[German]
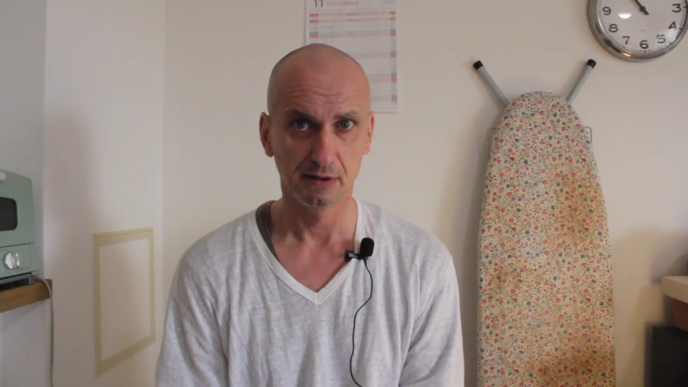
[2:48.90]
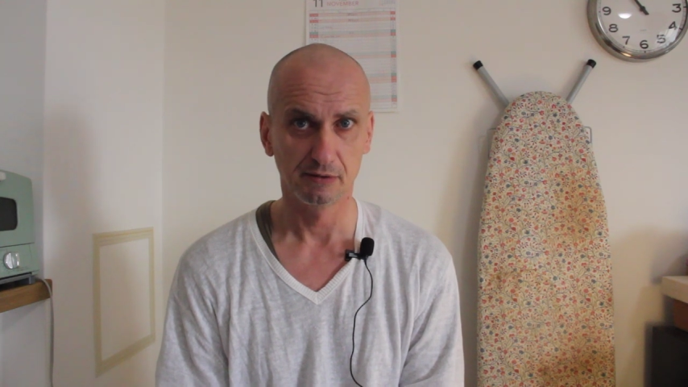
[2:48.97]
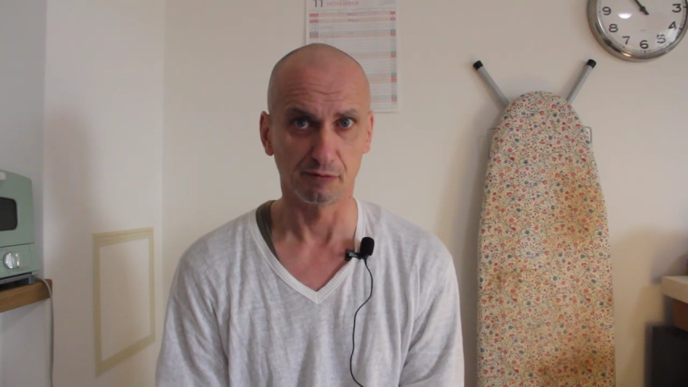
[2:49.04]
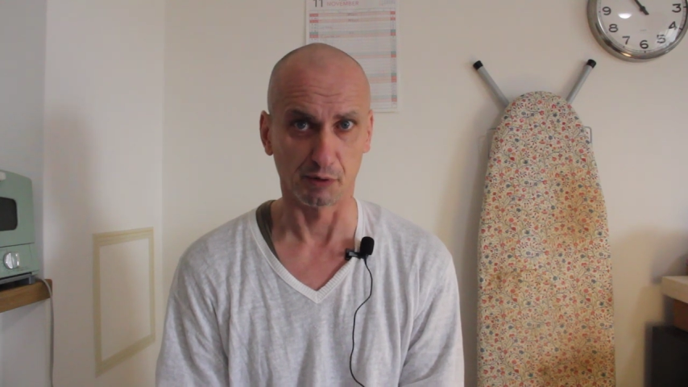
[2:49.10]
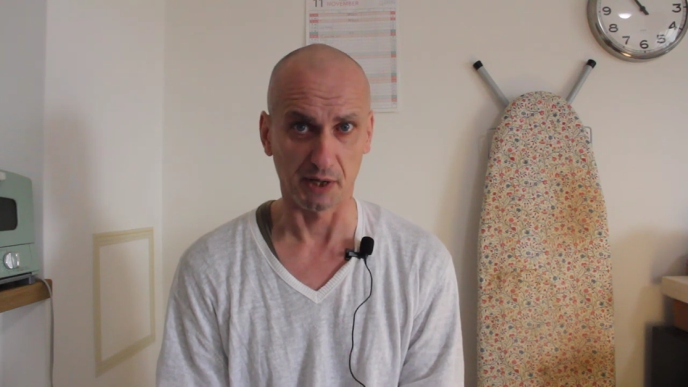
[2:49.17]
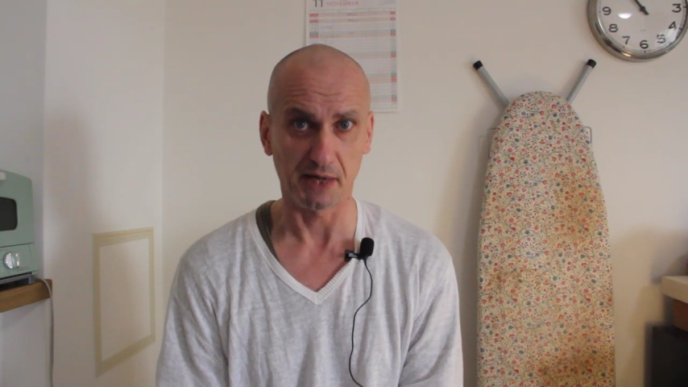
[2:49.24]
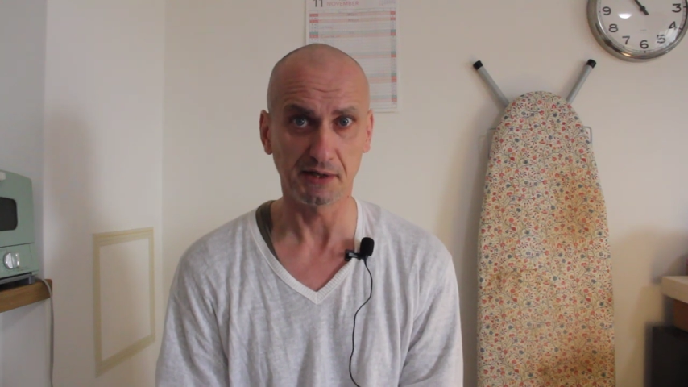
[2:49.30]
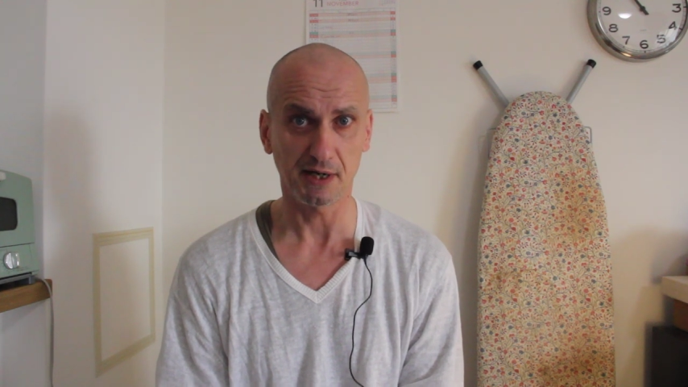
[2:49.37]

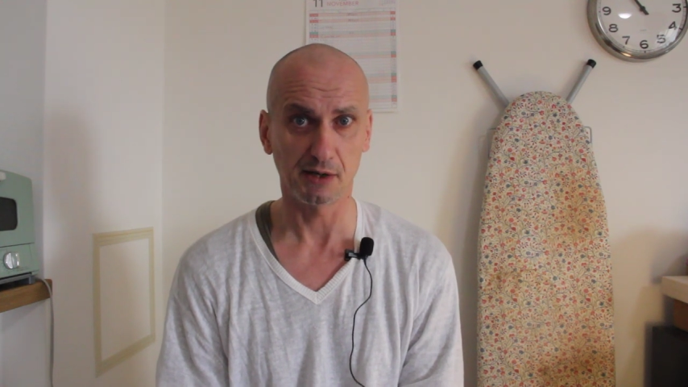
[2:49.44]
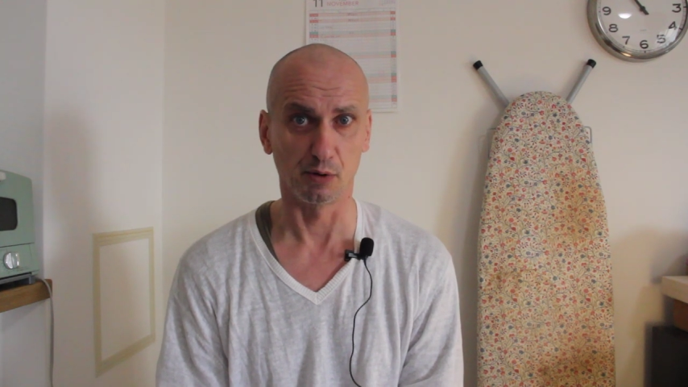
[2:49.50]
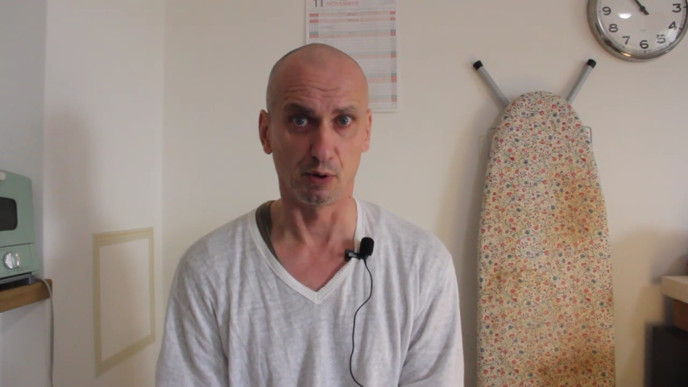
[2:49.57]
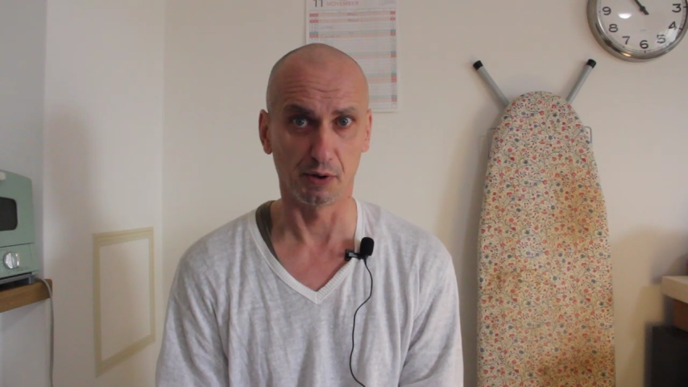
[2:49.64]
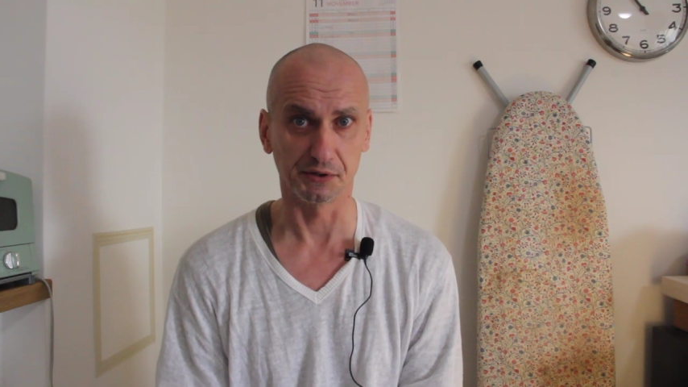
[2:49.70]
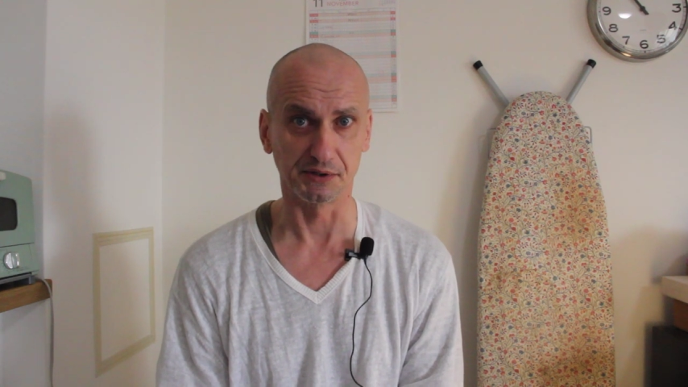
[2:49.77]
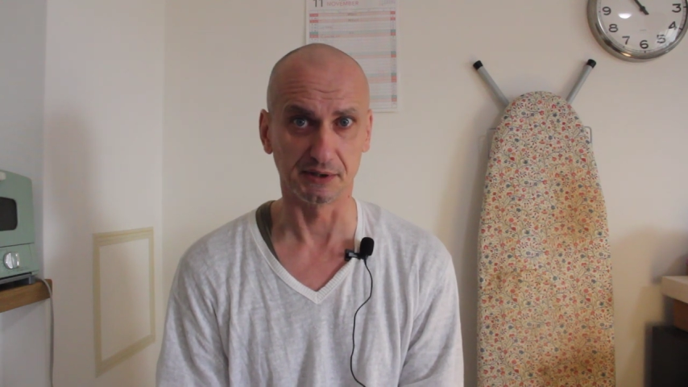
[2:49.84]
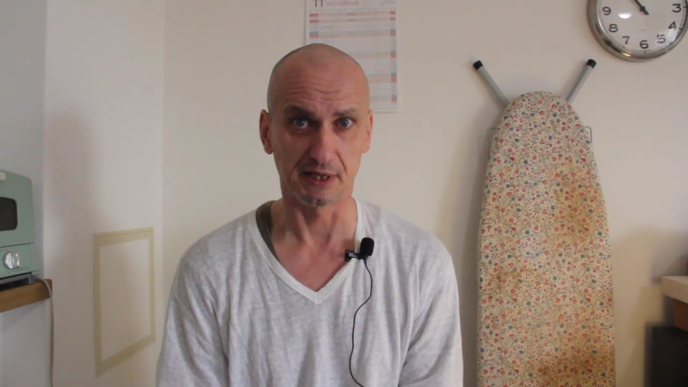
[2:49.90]
von anderen
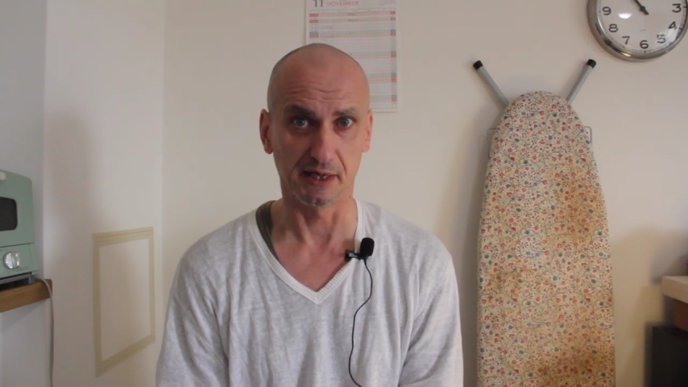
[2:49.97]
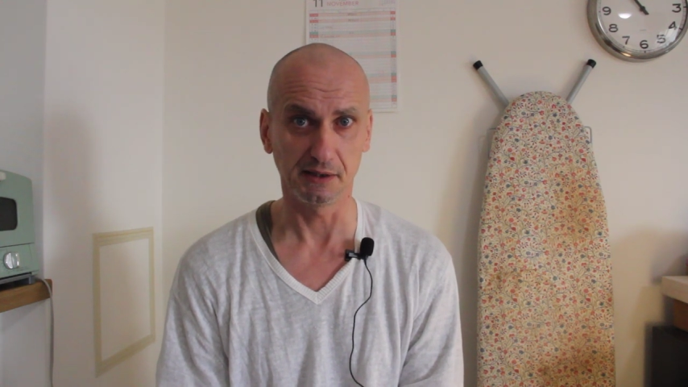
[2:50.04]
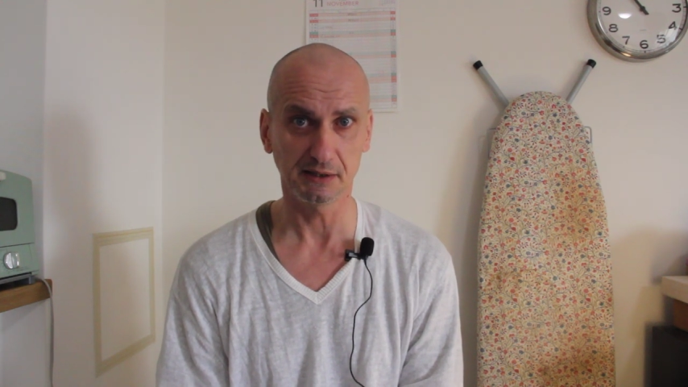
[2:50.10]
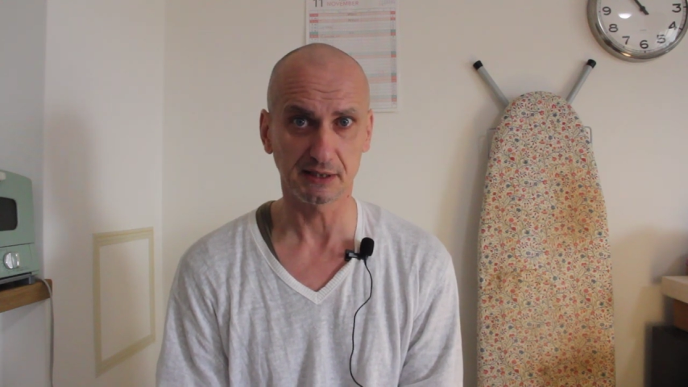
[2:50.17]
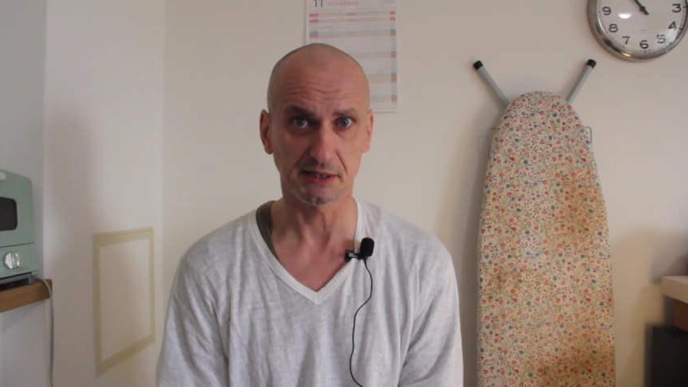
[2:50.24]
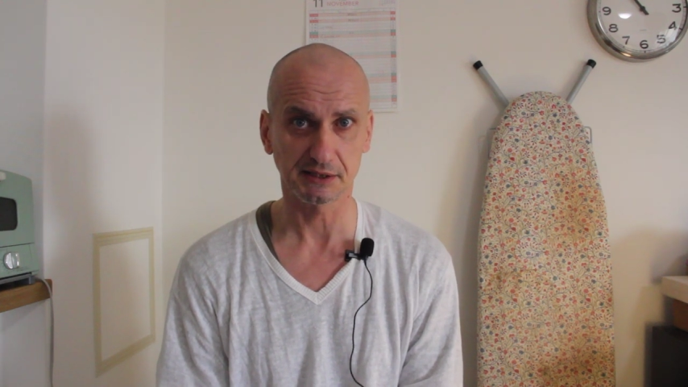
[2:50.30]
Orten kennt,